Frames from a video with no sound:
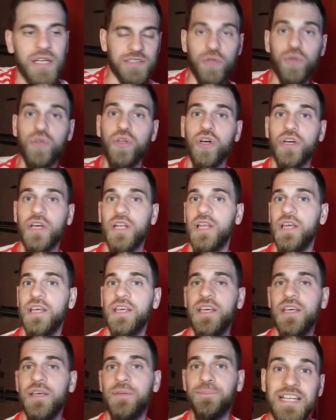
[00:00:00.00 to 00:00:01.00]
Según lo que
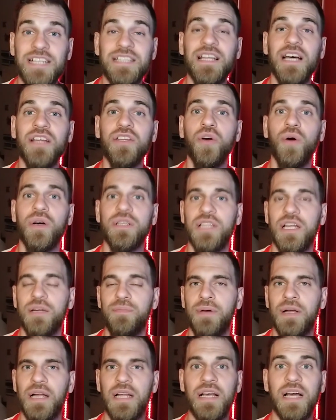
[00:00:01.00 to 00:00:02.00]
leí, el estadio va a estar
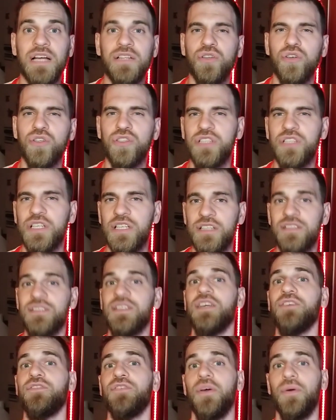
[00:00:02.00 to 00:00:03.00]
para el 14, 15
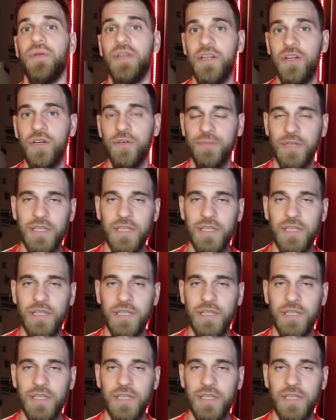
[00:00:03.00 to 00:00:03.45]
de febrero,